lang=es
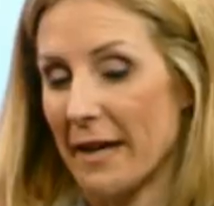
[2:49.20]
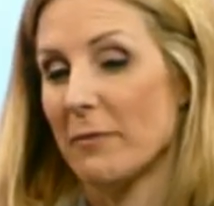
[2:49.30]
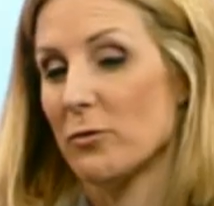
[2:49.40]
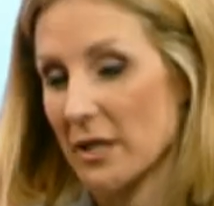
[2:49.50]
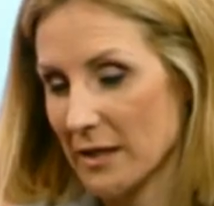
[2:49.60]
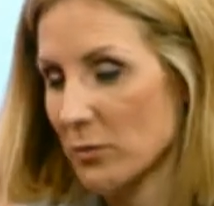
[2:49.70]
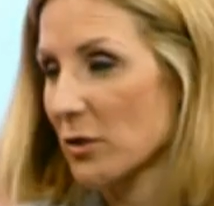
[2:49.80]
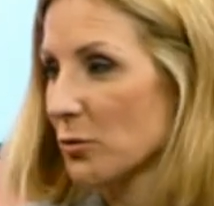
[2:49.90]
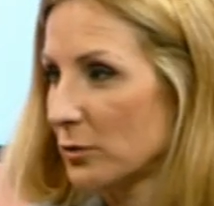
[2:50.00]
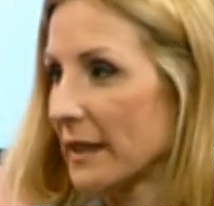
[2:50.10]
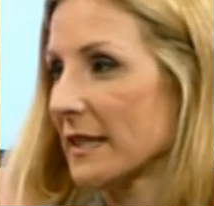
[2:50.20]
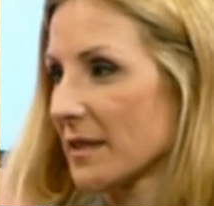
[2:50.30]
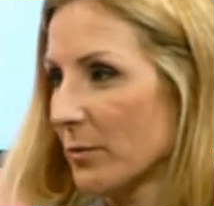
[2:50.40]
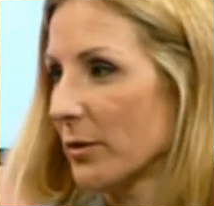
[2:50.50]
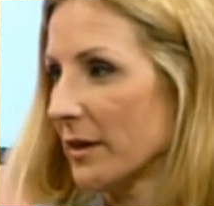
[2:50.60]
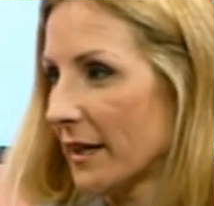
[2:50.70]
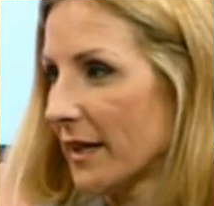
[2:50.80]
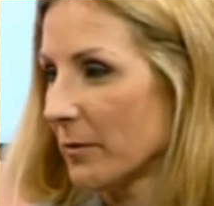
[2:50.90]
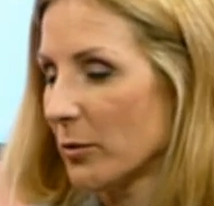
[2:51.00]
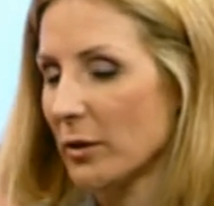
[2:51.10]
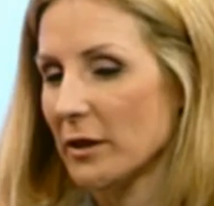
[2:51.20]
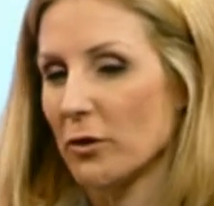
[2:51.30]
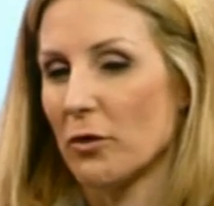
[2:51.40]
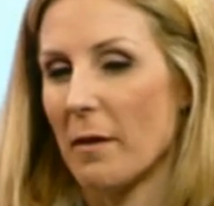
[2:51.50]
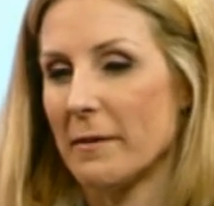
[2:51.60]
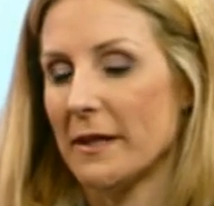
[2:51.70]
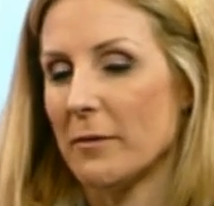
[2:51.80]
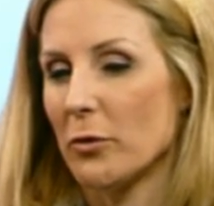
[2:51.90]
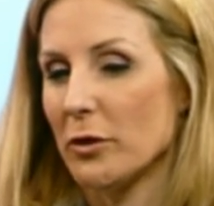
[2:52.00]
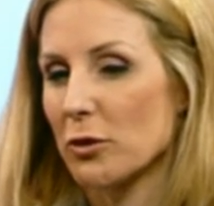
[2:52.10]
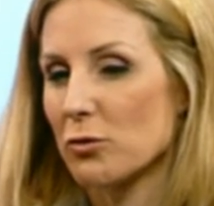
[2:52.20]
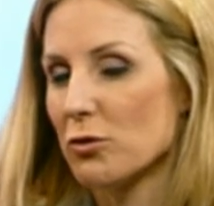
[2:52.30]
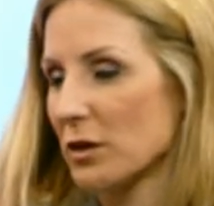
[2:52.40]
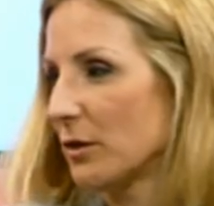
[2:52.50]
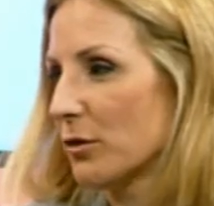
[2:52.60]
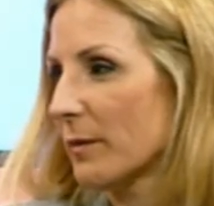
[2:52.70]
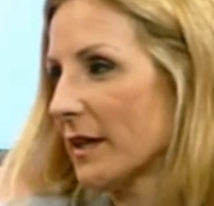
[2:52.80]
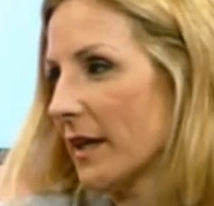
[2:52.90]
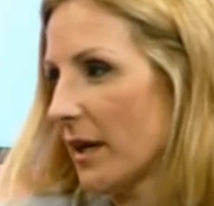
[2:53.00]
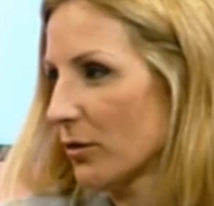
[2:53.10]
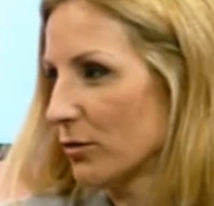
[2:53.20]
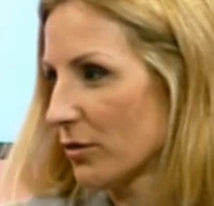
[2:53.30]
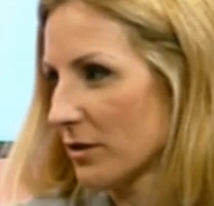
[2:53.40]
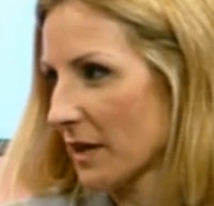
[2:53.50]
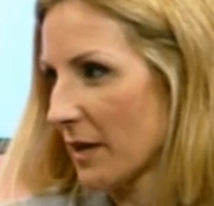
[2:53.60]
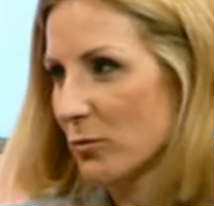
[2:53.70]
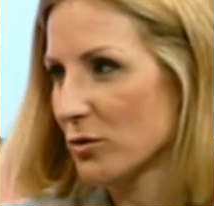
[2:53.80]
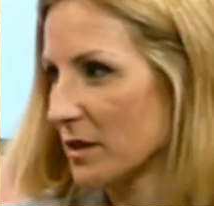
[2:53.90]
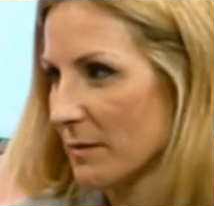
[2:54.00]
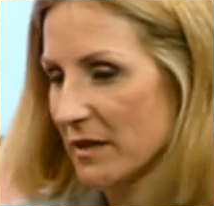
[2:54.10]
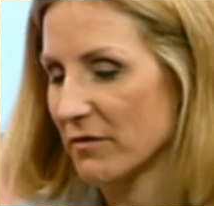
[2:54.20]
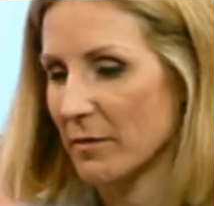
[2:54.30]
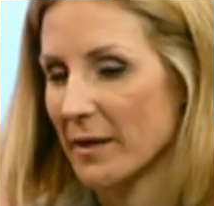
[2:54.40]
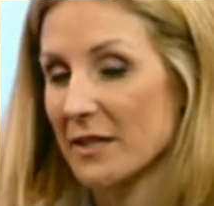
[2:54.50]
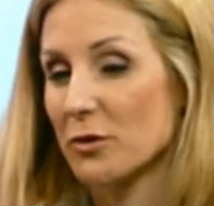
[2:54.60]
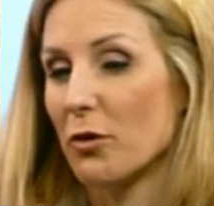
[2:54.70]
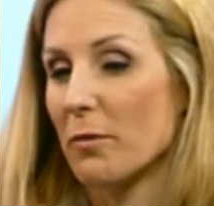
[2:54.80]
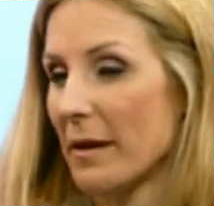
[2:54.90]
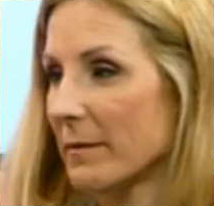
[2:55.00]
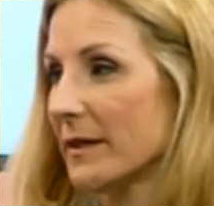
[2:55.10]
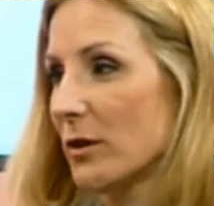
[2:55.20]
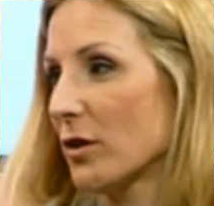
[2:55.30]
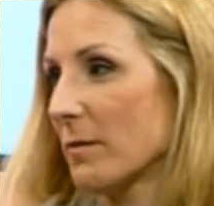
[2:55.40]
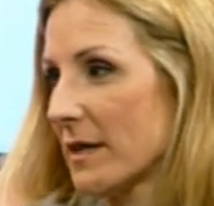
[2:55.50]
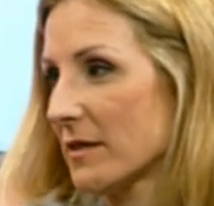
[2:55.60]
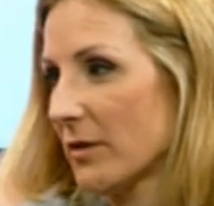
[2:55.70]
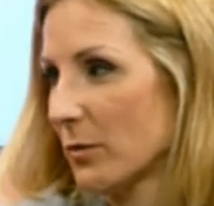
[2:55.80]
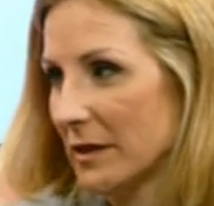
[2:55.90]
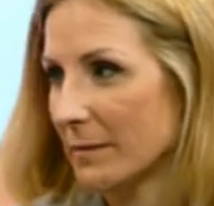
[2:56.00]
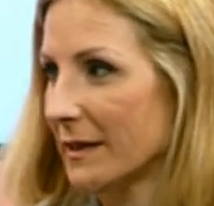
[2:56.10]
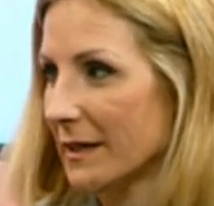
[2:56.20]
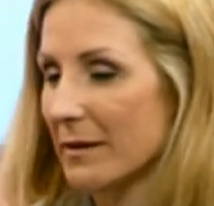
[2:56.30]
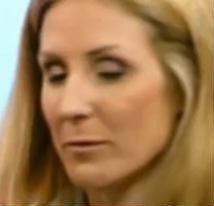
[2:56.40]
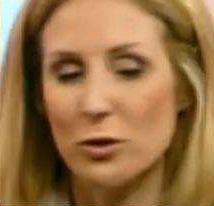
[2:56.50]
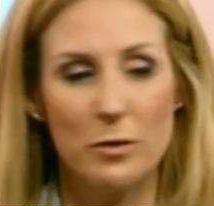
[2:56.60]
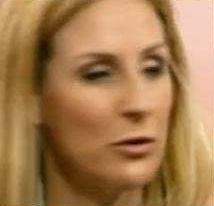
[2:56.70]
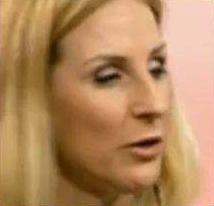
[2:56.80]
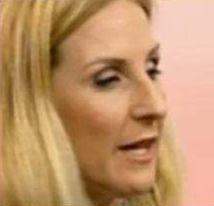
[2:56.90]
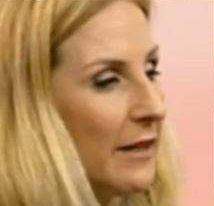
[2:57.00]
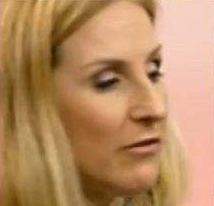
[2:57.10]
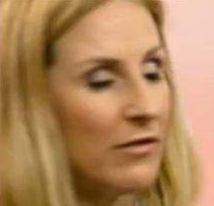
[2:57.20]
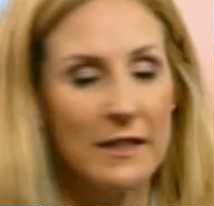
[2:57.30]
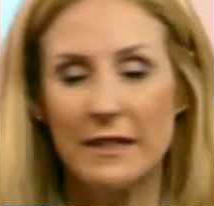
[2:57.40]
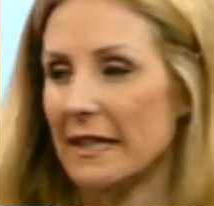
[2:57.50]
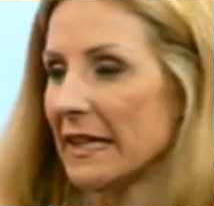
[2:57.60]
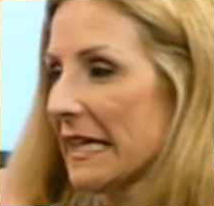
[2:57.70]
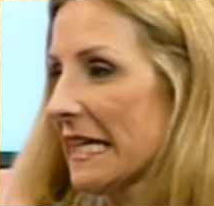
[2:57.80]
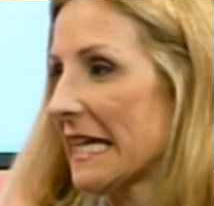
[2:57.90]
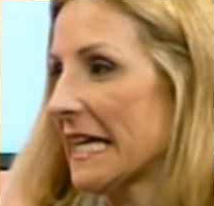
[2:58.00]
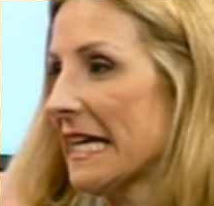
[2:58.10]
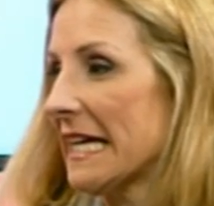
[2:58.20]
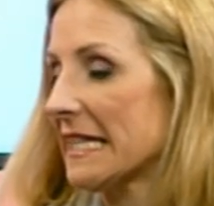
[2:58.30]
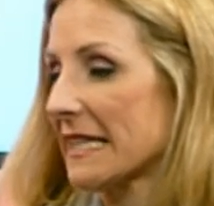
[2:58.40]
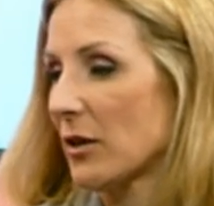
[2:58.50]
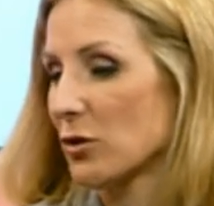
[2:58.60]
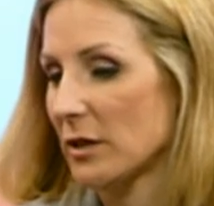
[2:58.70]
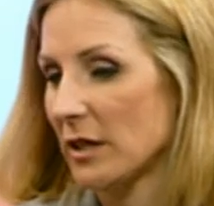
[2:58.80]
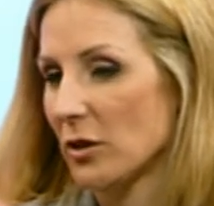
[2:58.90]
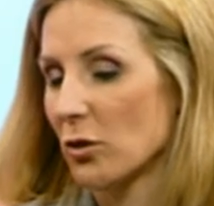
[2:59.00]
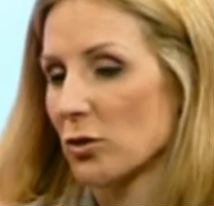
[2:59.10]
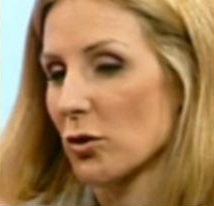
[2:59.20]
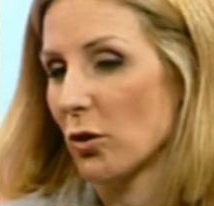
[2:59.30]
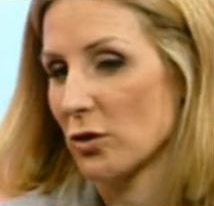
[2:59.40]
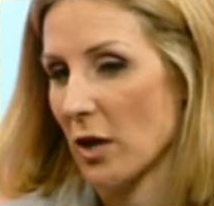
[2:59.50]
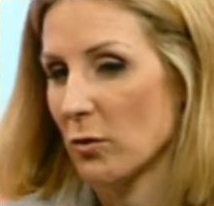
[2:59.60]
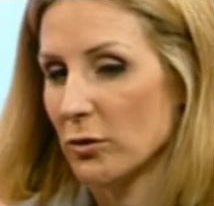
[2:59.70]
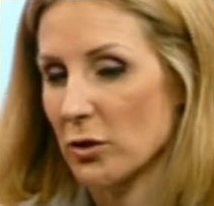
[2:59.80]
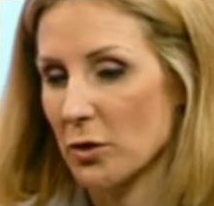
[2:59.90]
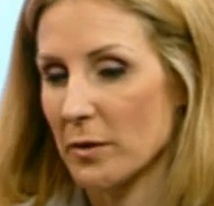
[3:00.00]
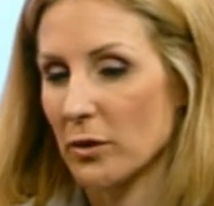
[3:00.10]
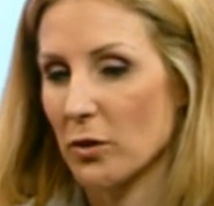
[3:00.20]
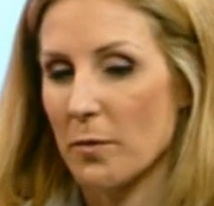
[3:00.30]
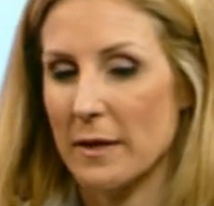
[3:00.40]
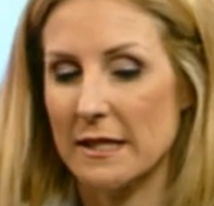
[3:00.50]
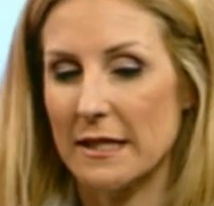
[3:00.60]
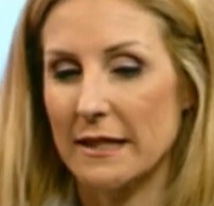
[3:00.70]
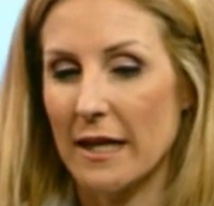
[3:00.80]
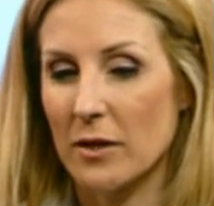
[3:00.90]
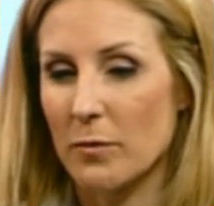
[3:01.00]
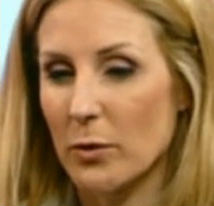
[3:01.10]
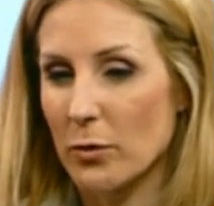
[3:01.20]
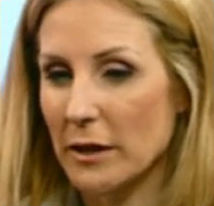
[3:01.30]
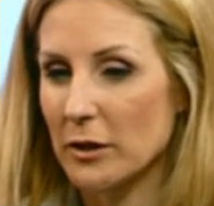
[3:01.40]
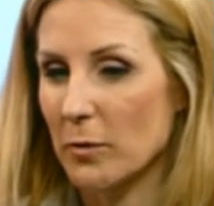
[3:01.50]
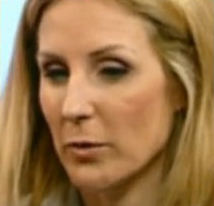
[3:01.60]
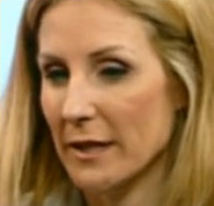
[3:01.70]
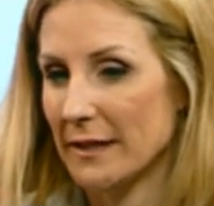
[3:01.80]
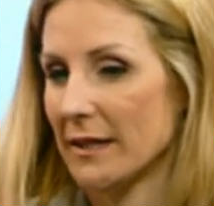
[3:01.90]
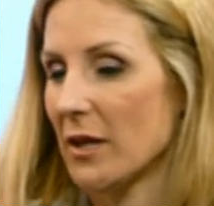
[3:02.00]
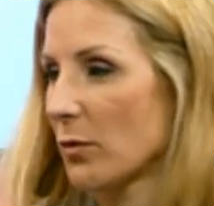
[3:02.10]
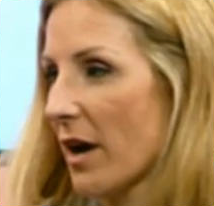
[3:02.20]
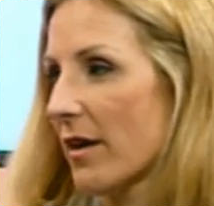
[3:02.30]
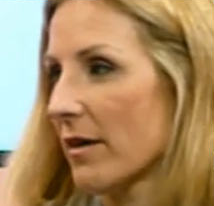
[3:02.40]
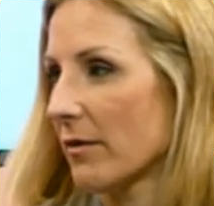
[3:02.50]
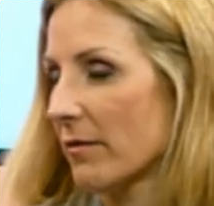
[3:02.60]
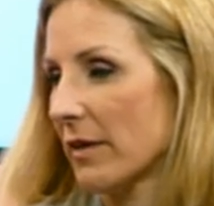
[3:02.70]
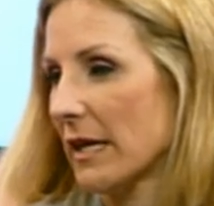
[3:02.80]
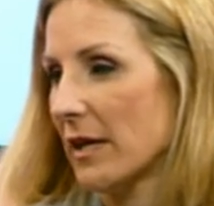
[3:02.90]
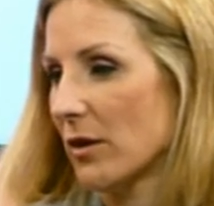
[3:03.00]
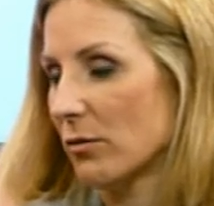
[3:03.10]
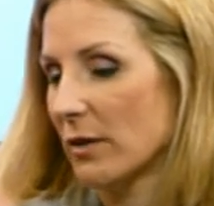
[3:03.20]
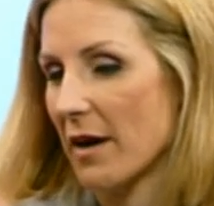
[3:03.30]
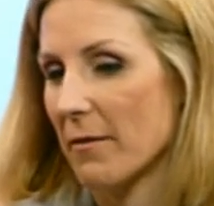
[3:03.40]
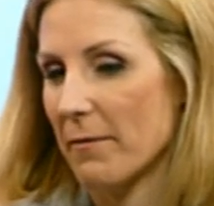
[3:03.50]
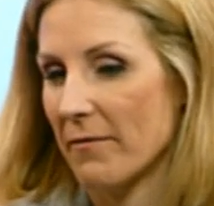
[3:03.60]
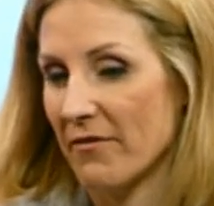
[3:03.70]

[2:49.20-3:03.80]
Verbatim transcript: ver, hay muchas causas cutáneas que pueden dar prurito. Normalmente el prurito es un síntoma de algo, entonces hay muchísimas enfermedades. Normalmente lo que más frecuentemente vemos, sobre todo en edad infantil, es que los niños o los adultos sobre todo presentan prurito porque tienen una, eh, una